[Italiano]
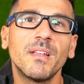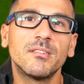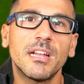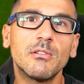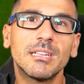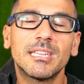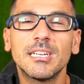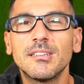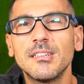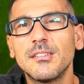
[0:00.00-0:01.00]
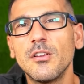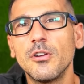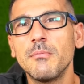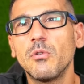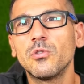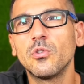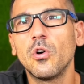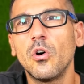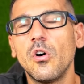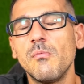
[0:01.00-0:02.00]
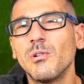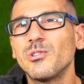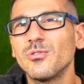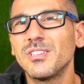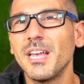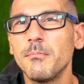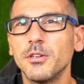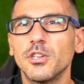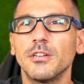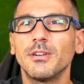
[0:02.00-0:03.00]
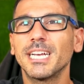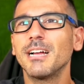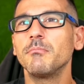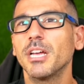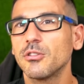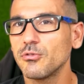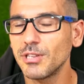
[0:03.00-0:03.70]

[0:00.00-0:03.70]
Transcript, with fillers: sarà una transizione molto, molto semplice, non è cambiato